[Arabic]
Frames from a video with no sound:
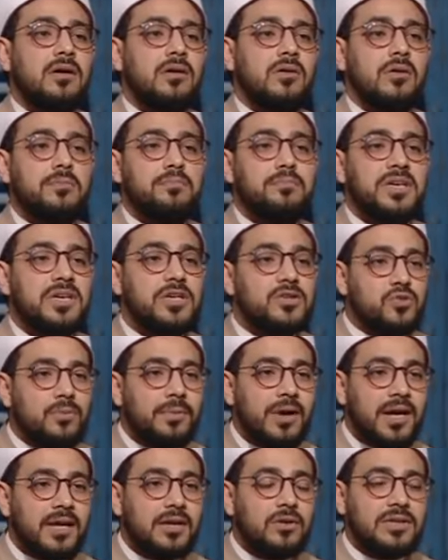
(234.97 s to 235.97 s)
ربه
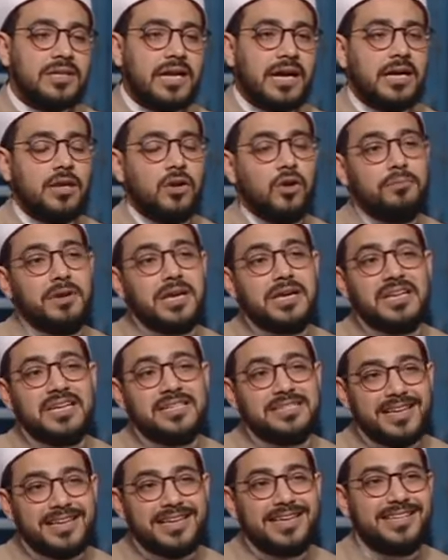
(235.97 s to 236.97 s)
سبحانه وتعالى وبين
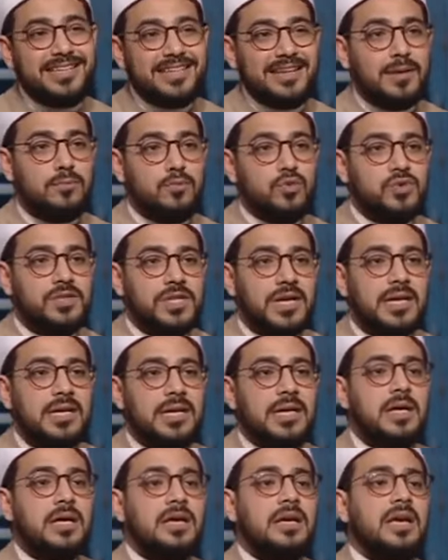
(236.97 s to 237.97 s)
سيدنا موسى
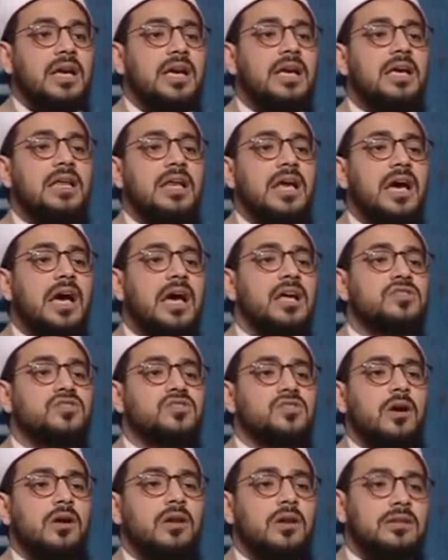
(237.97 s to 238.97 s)
م. إلى أن
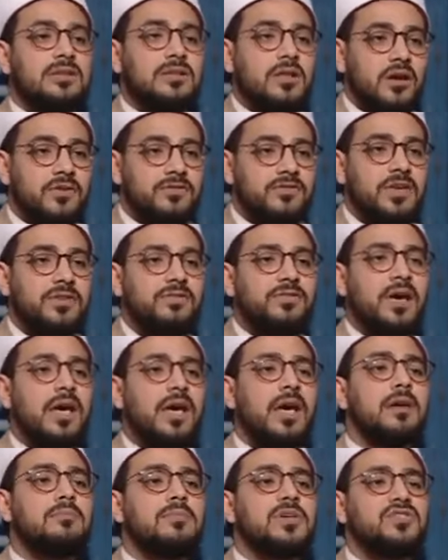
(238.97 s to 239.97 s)
صار التخفيف
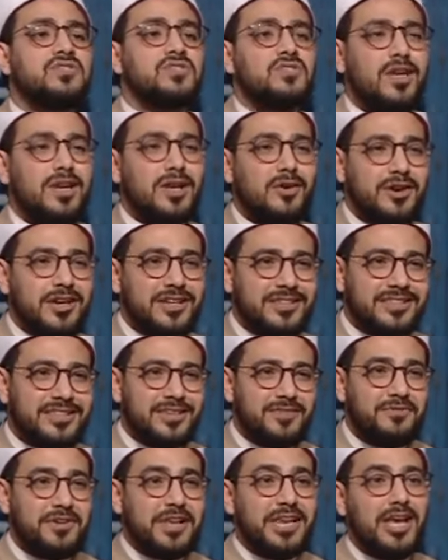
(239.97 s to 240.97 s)
خمس صلوات
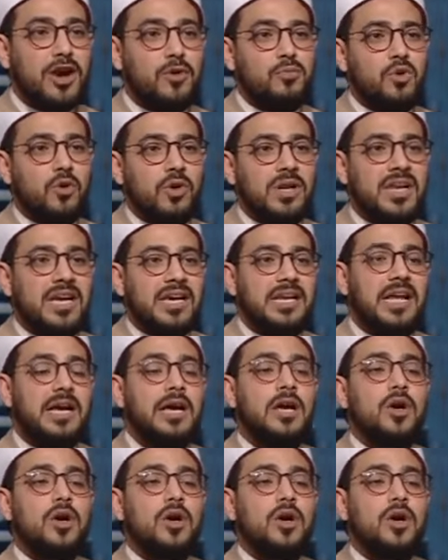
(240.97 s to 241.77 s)
في اليوم والليلة